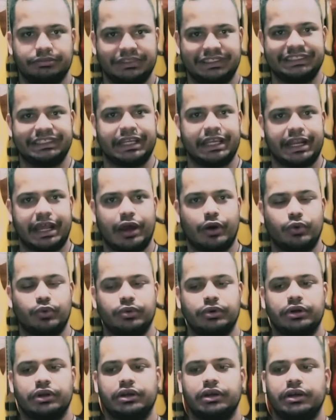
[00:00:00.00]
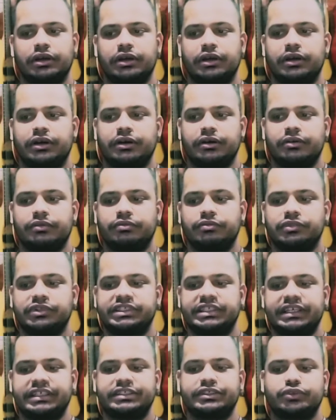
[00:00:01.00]
Em geral,
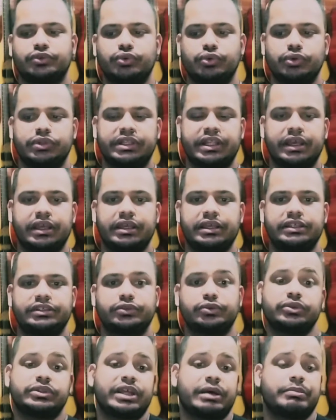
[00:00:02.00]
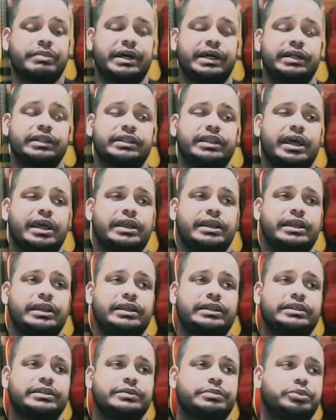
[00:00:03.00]
você escuta e escuta a banda
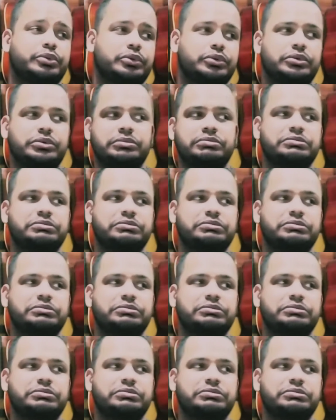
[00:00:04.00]
e tipo não,